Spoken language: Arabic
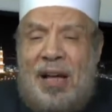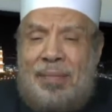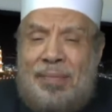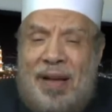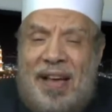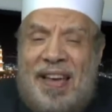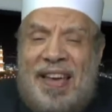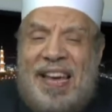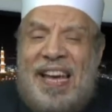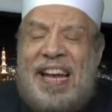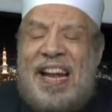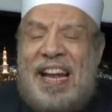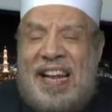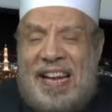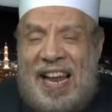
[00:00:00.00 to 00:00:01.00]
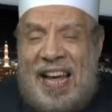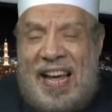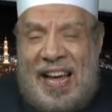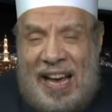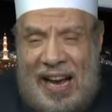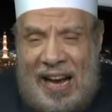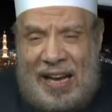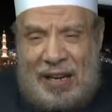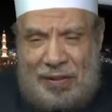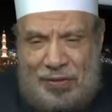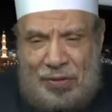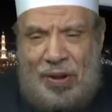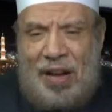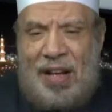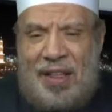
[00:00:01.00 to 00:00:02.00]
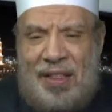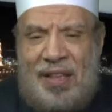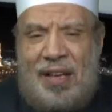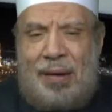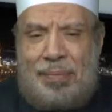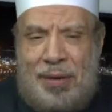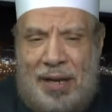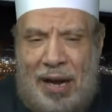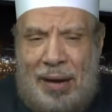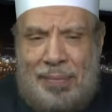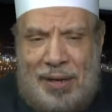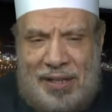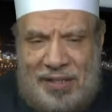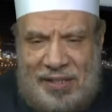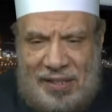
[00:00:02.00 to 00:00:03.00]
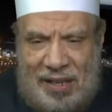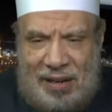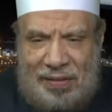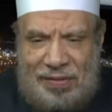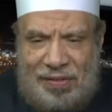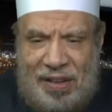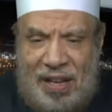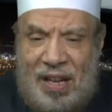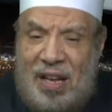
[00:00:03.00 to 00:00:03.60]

عامة لا أعرف هذا من عمل السلف